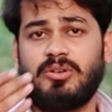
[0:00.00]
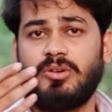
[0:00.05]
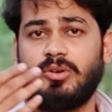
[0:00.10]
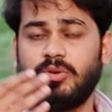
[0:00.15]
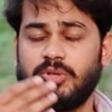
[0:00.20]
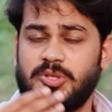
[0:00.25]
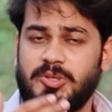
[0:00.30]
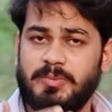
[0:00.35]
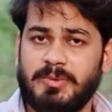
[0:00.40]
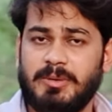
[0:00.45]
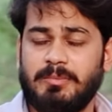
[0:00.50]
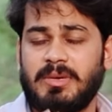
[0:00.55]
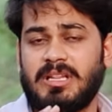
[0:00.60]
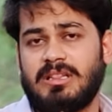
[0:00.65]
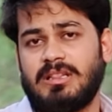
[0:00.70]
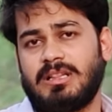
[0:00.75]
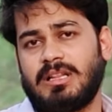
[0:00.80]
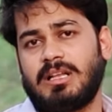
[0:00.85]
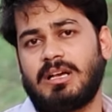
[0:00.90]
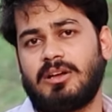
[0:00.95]
कुछ भी मत
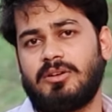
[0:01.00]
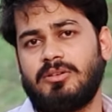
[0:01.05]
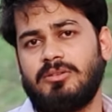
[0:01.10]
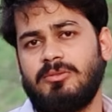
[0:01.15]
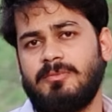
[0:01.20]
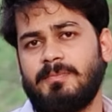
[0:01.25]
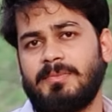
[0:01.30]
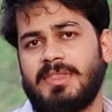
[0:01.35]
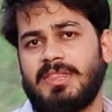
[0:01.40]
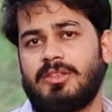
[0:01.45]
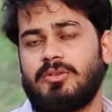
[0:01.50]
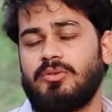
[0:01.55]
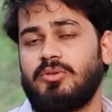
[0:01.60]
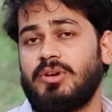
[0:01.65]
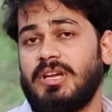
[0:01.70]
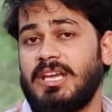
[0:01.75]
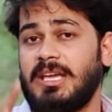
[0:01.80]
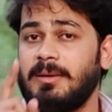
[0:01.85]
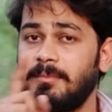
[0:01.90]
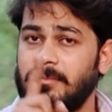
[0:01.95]
करो
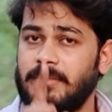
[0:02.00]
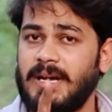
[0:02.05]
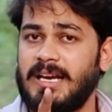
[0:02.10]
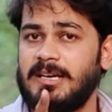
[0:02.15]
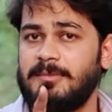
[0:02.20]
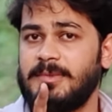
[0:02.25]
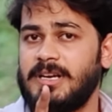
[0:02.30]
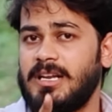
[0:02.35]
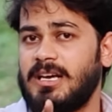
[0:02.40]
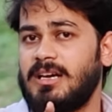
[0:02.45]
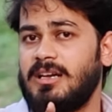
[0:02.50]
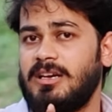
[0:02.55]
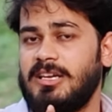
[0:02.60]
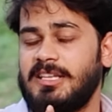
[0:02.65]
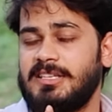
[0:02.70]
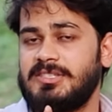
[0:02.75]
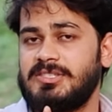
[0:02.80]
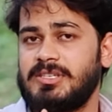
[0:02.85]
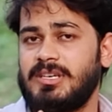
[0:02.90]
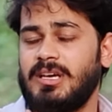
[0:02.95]
तो एम माइंड में लगा
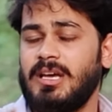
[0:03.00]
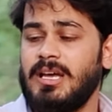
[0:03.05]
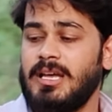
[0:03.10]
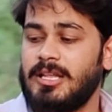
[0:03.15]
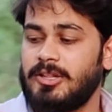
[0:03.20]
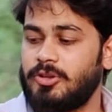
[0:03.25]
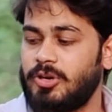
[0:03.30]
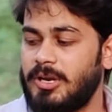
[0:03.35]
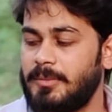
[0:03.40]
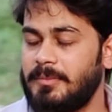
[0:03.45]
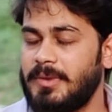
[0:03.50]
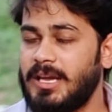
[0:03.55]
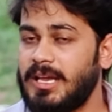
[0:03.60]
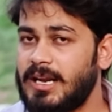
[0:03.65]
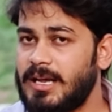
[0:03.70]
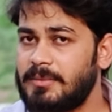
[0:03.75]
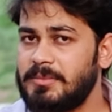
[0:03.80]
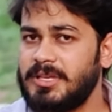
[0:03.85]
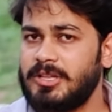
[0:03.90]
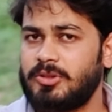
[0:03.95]
लीजिए थोड़ा
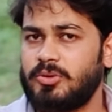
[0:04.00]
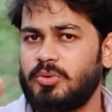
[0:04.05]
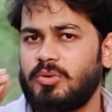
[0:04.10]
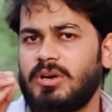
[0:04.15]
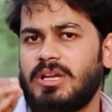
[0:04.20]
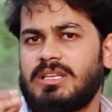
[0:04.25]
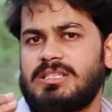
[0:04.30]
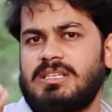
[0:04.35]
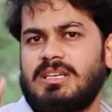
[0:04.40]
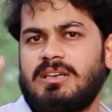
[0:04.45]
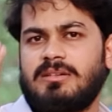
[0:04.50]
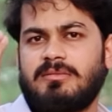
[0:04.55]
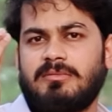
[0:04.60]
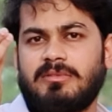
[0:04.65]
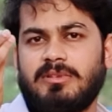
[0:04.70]
मेरा भी थोड़ा सा